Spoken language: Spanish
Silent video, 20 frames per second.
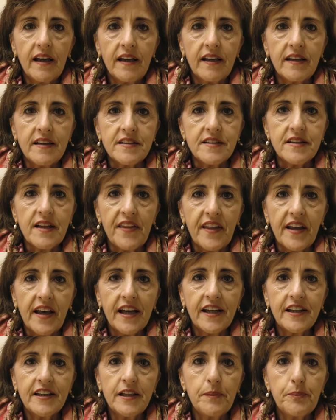Es
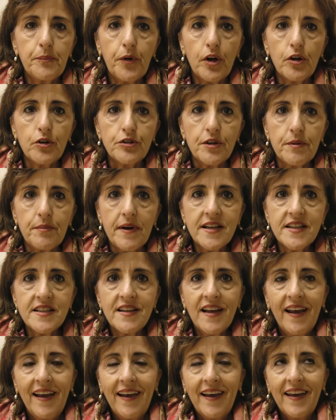dedicar tiempo a los
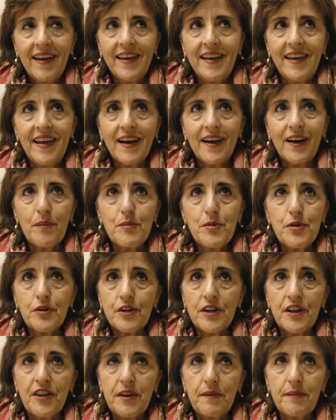demás y a cambio
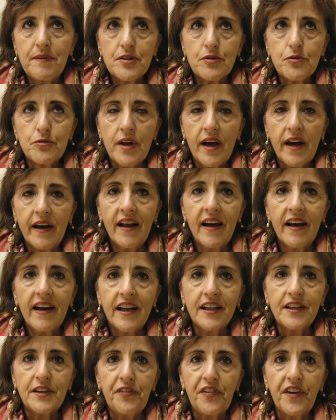recibes una gran
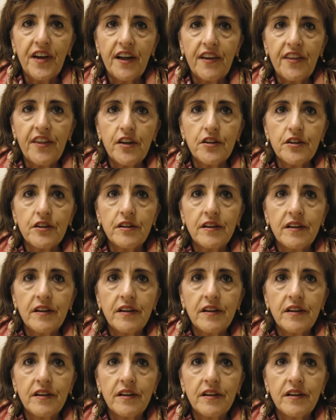gratificación.